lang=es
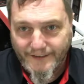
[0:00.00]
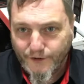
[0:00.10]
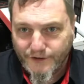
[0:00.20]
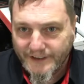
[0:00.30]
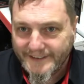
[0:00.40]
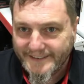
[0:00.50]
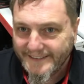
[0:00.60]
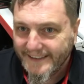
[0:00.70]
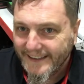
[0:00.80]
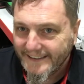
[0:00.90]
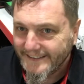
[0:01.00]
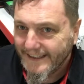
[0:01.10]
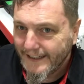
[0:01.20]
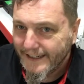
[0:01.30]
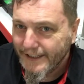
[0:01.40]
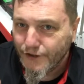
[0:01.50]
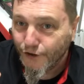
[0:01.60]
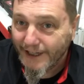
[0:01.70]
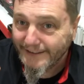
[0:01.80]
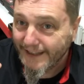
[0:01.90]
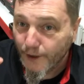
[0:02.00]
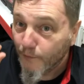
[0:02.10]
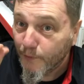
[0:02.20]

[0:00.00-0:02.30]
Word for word: Entonces, si el grillo cantara